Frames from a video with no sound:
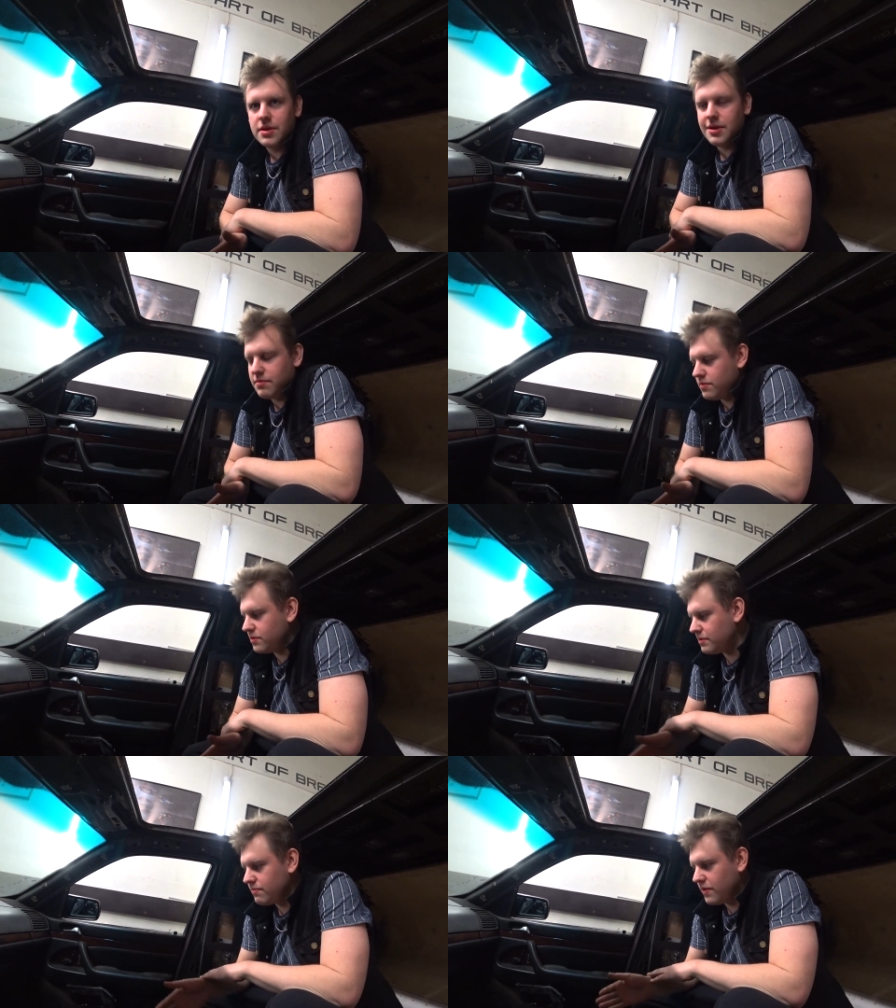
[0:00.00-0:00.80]
Как бы
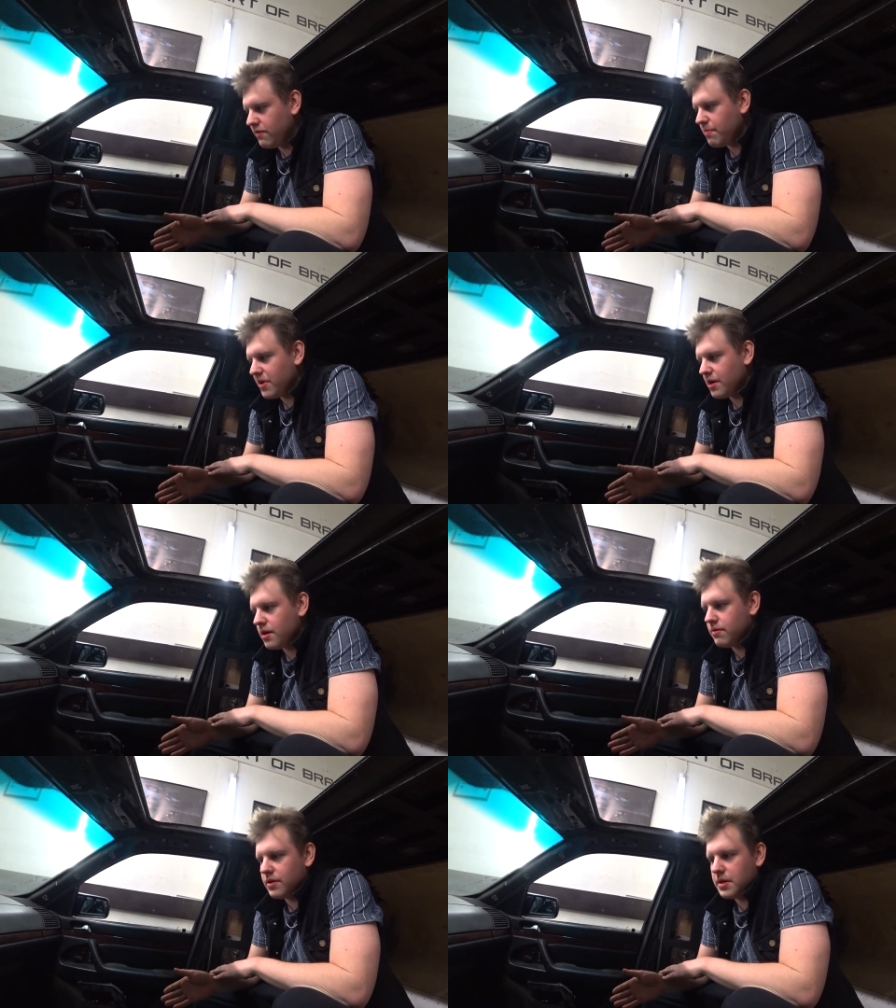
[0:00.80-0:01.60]
две пока
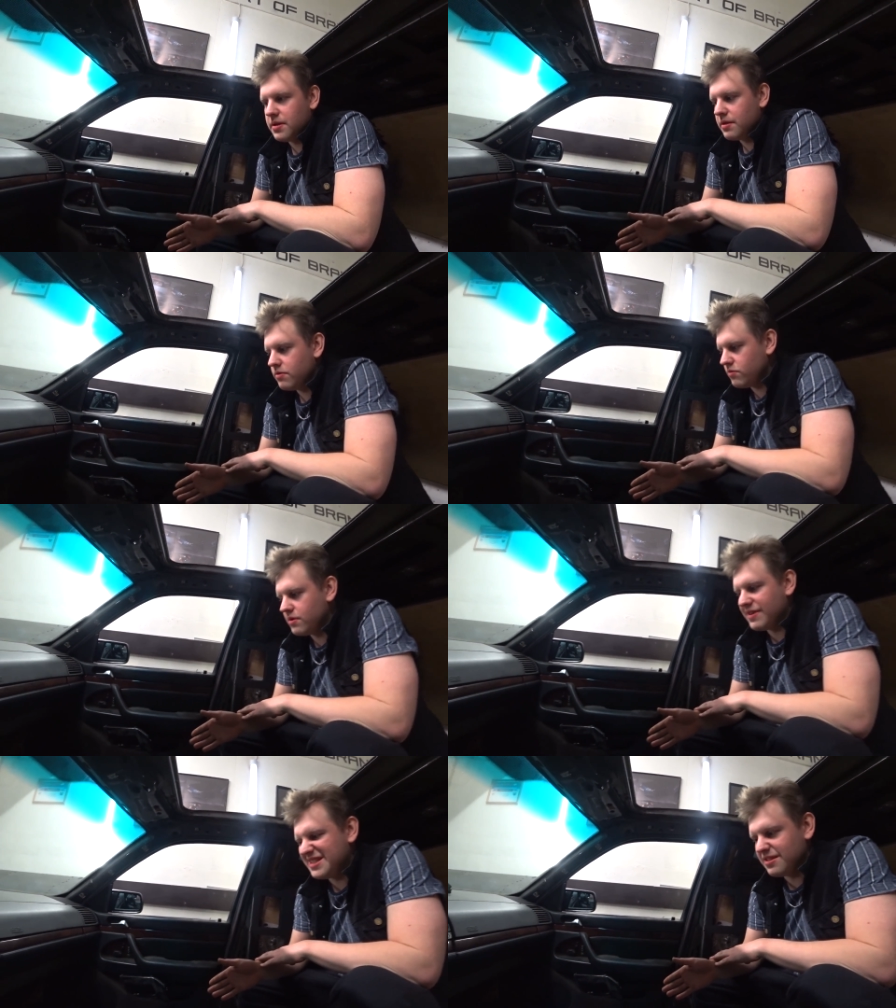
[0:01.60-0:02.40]
хватает. Ну, ну да.
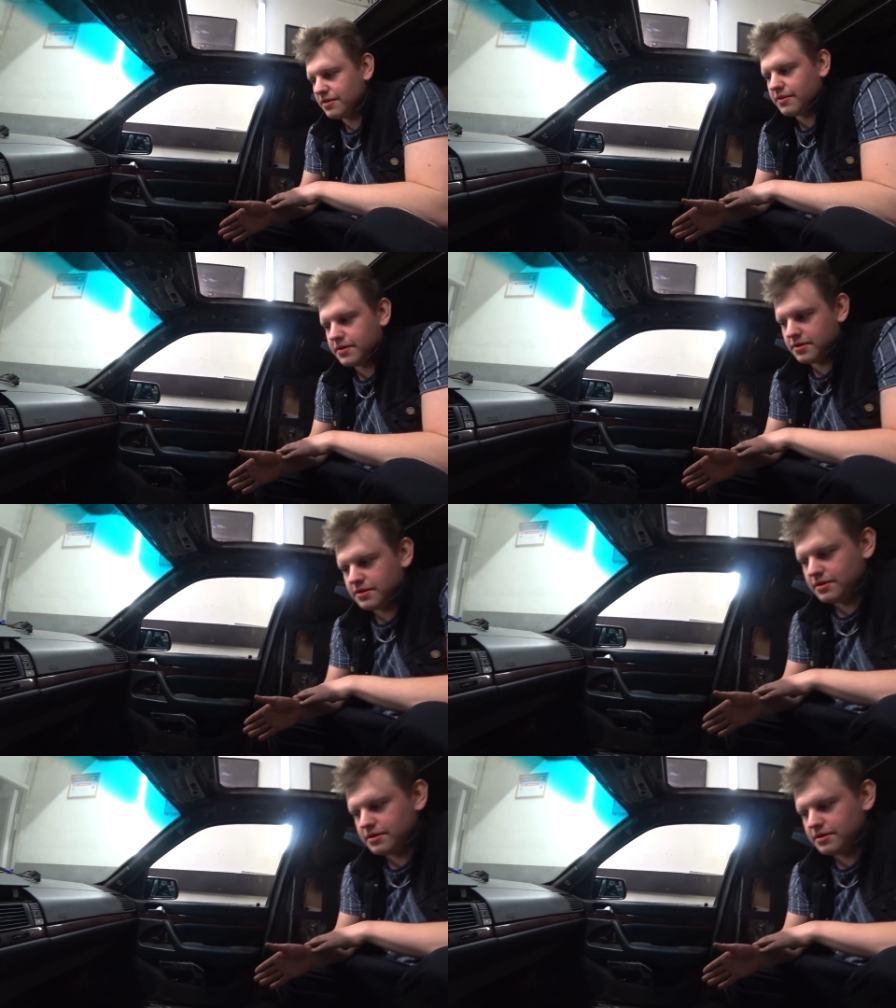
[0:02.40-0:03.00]
хватит, наверное.